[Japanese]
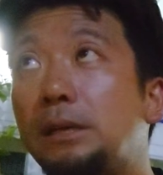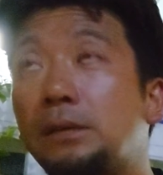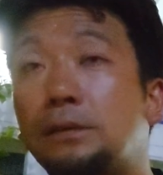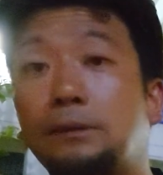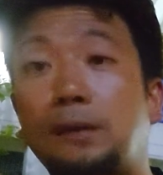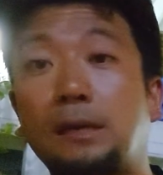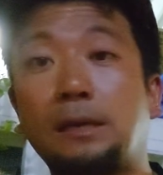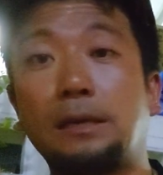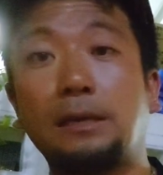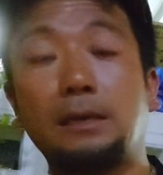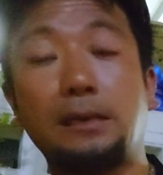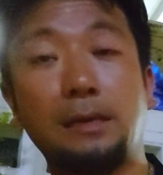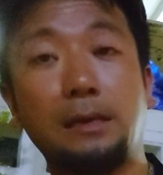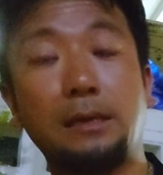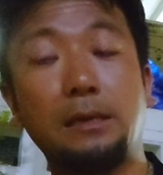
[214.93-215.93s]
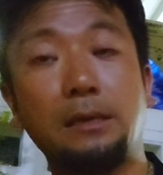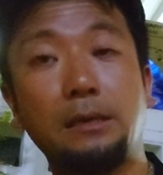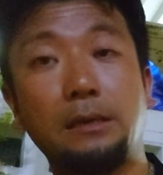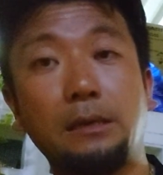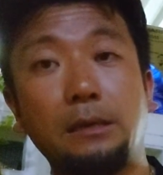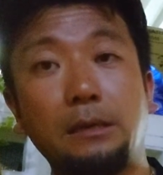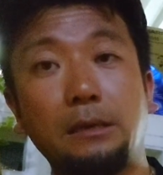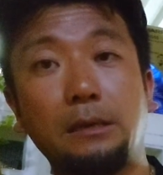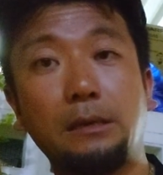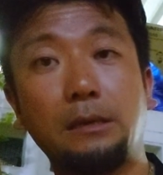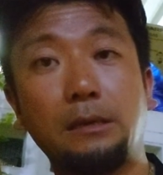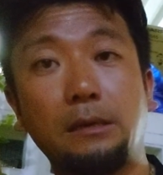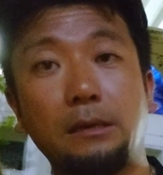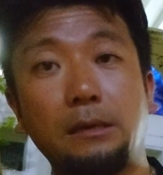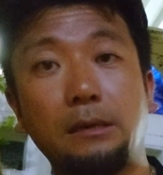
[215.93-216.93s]
その中でね、
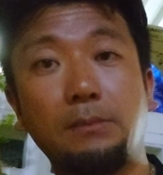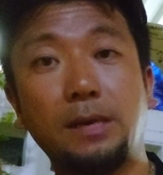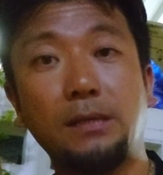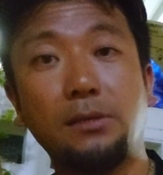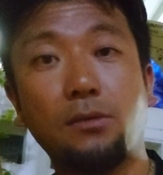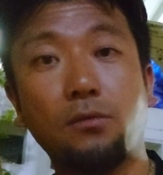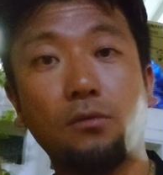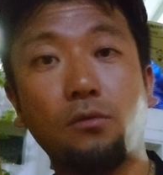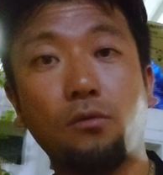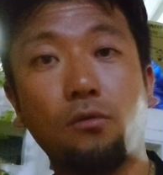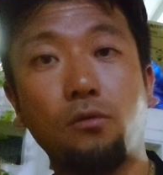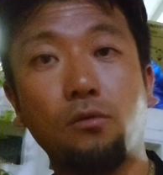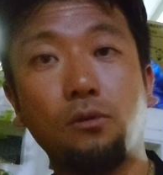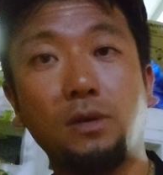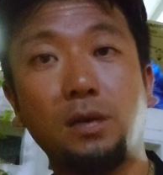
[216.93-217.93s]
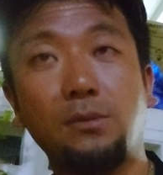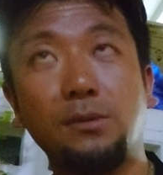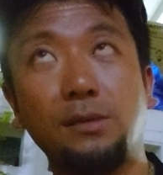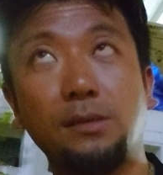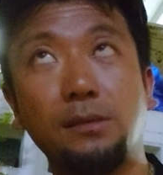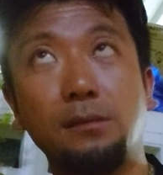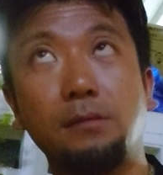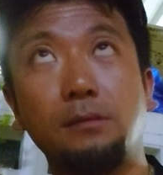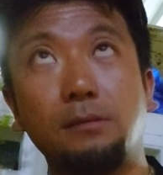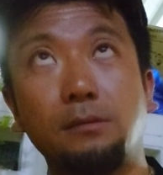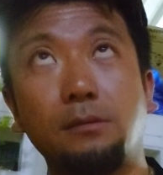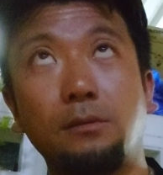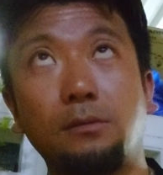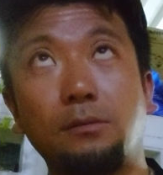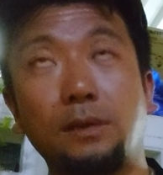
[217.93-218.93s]
帰国報告会もすぐ
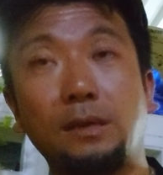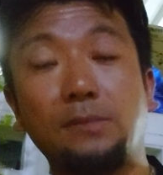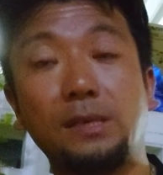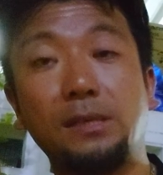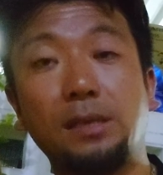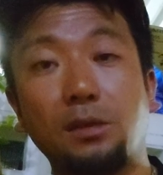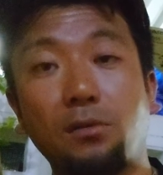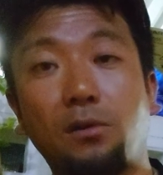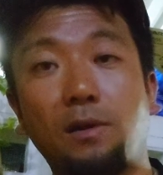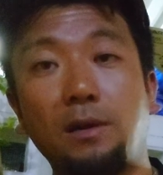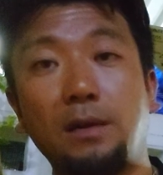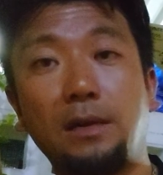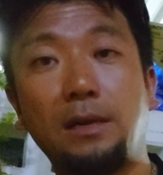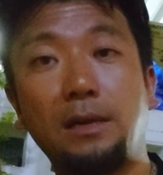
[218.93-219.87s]
行いますけど、